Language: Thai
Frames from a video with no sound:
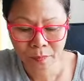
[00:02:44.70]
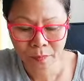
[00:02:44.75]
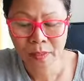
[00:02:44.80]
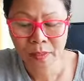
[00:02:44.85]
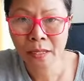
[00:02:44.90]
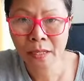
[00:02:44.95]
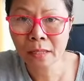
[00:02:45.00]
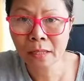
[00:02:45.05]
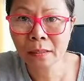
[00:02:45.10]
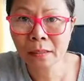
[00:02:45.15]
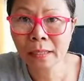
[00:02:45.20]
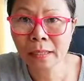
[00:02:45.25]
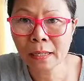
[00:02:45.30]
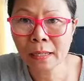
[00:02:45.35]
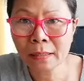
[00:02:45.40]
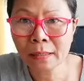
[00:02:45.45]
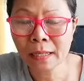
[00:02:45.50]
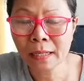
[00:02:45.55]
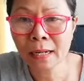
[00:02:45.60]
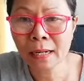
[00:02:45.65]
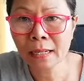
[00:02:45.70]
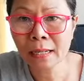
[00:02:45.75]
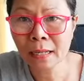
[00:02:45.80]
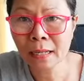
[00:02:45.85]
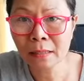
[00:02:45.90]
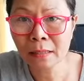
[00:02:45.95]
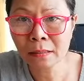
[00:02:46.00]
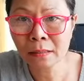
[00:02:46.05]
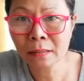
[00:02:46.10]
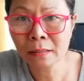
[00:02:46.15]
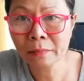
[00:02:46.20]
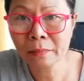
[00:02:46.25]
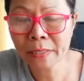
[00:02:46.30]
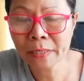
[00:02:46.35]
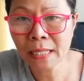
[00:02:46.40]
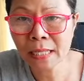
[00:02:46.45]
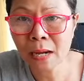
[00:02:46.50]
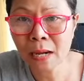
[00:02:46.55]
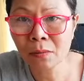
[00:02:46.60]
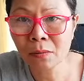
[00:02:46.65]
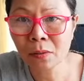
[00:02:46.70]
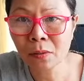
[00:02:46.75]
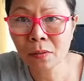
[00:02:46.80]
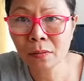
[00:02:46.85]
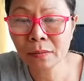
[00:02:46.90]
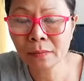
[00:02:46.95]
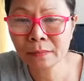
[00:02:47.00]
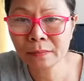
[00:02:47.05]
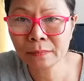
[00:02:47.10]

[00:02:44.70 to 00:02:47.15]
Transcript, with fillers: ที่แรกก็นั่น นั่นแหละค่ะ ก็คือพี่สาวเนาะ